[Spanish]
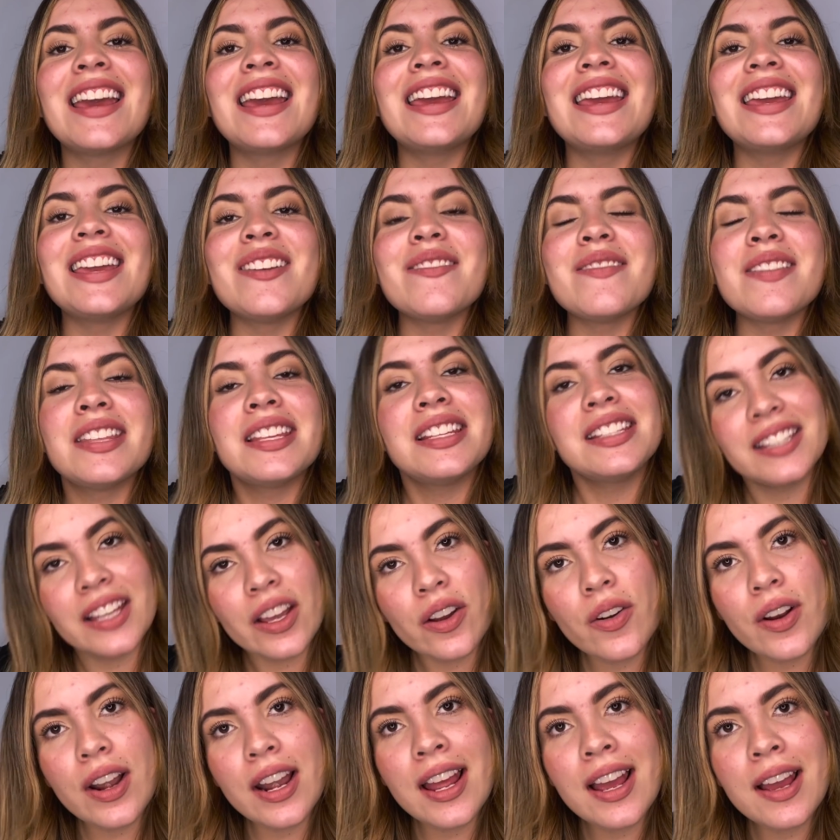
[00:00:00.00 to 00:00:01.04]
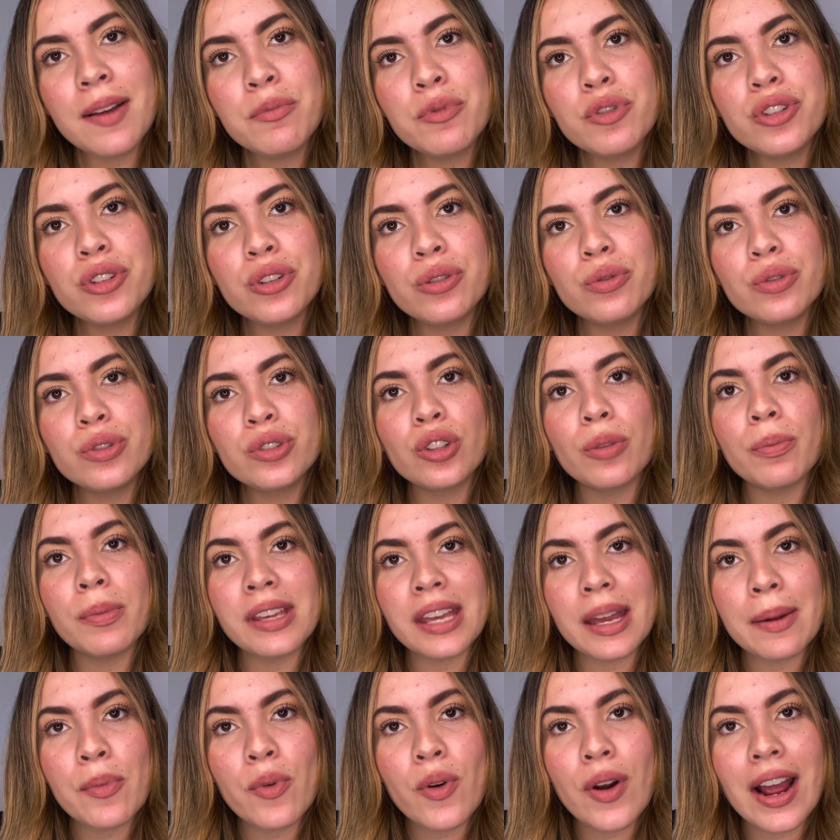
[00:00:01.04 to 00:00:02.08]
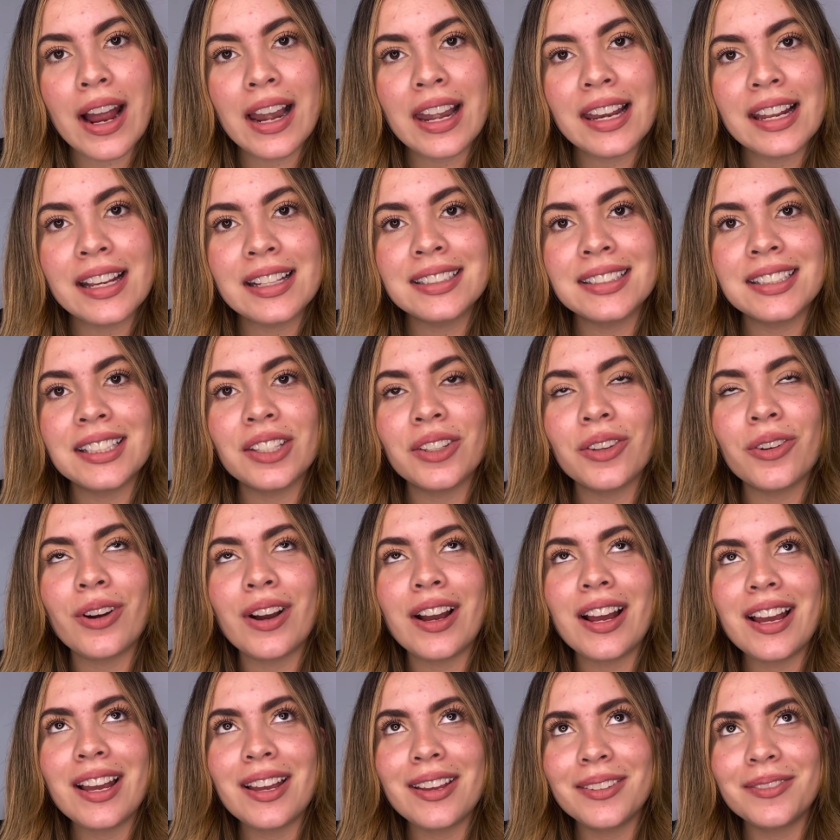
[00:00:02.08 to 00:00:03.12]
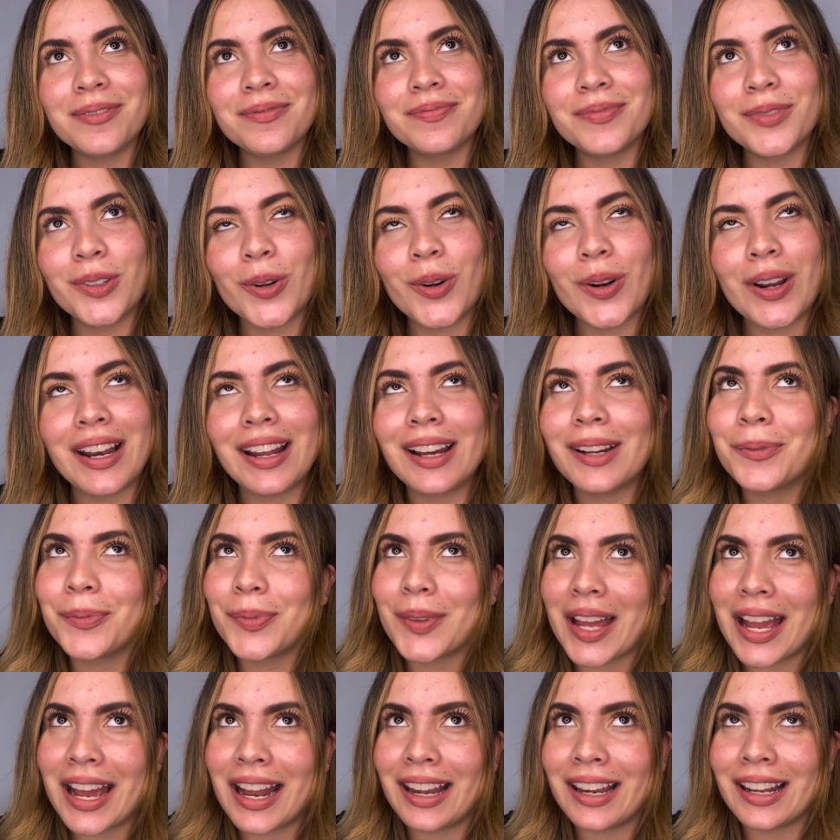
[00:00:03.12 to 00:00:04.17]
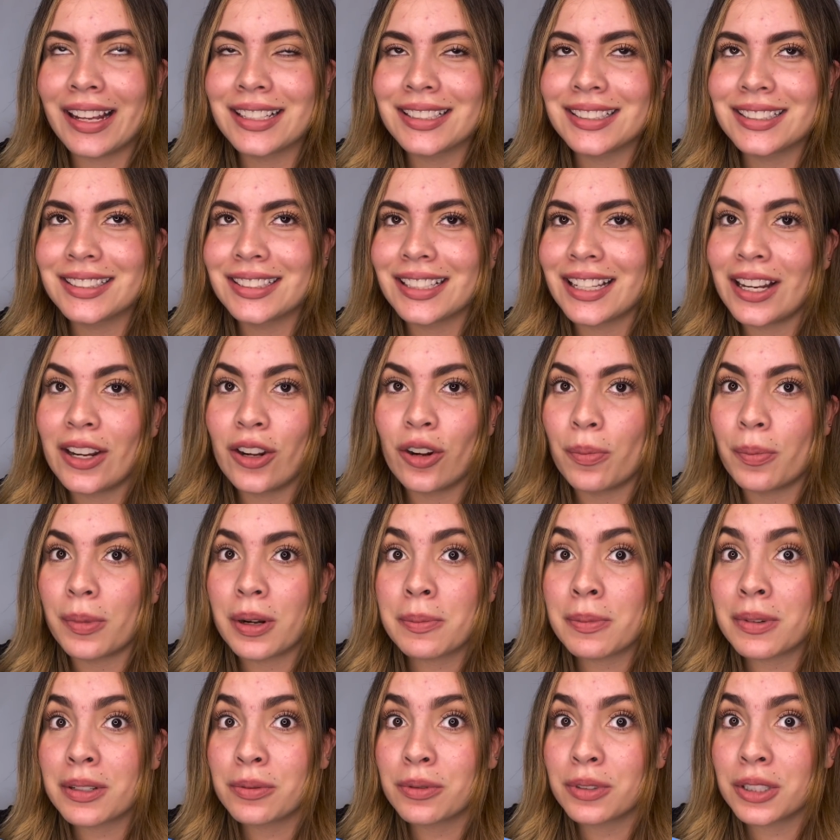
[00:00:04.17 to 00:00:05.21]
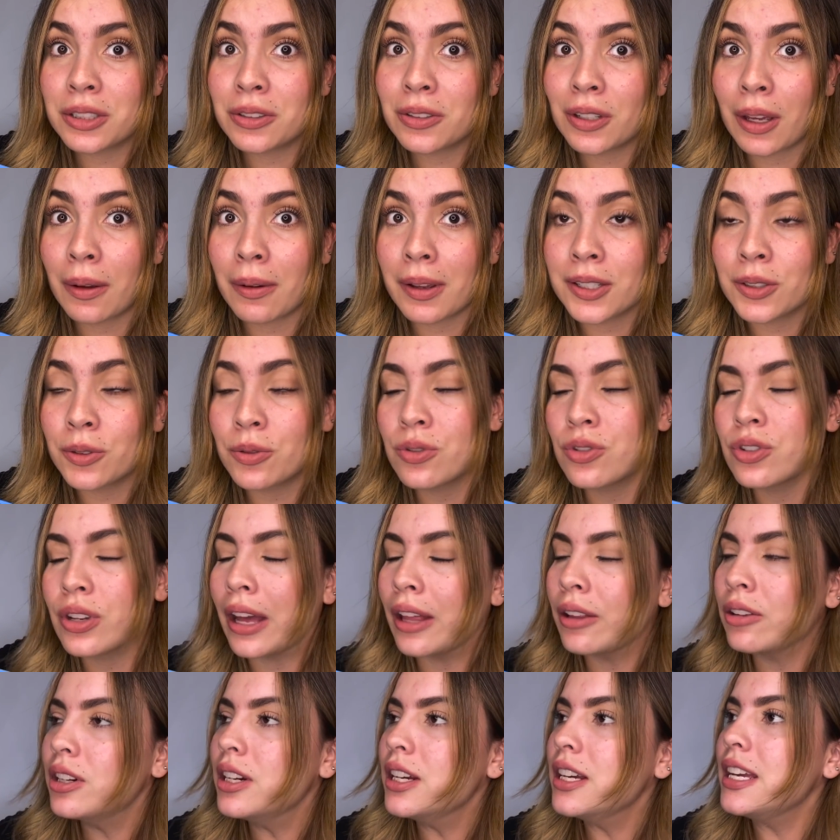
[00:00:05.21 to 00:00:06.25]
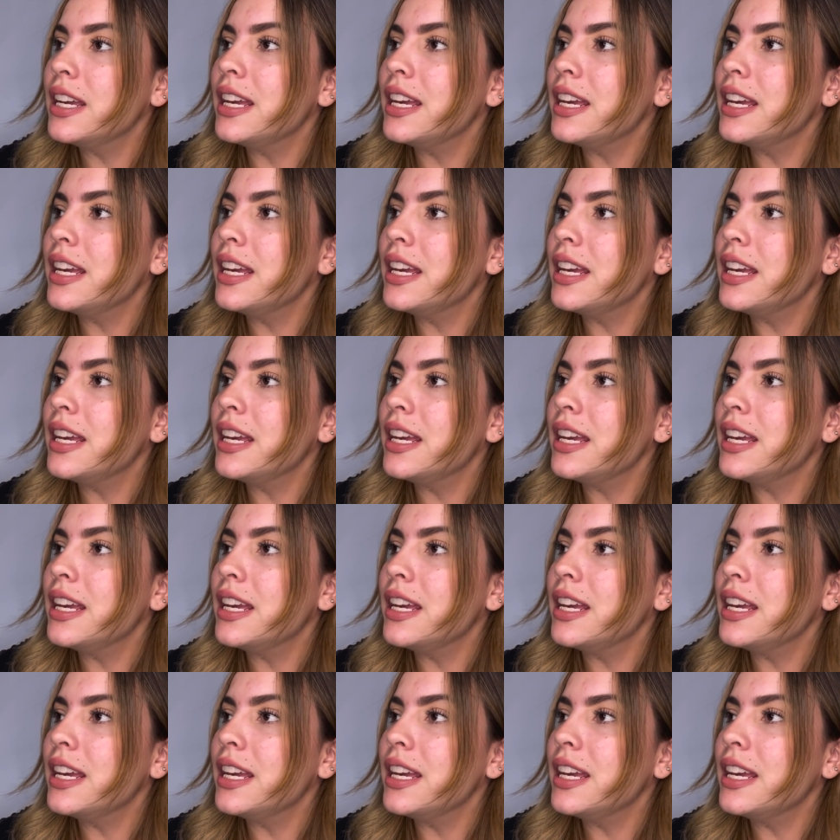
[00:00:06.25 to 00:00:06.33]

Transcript: Y me dice, hola, mucho gusto, me llamo Alex. Y yo, ay, hola, Alex, el nombre más bonito que había escuchado.